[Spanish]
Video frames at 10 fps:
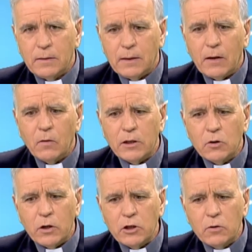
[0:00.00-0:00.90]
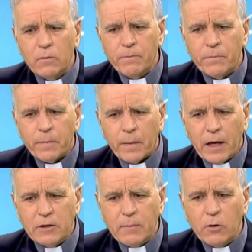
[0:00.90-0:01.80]
Claro, esto, esto
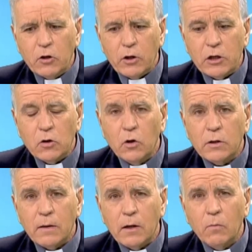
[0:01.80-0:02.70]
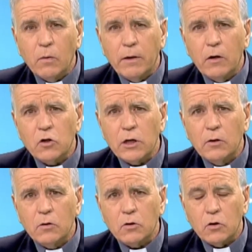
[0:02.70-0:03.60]
es bien bonito y esto lo entendieron muy bien los
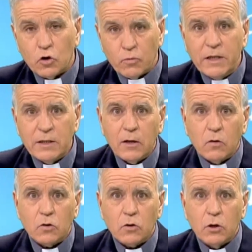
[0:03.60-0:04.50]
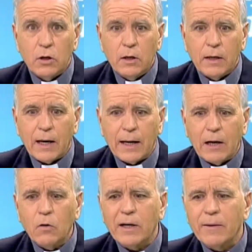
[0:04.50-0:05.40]
santos, los místicos, que, que
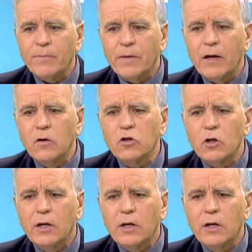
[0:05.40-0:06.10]
claro que ellos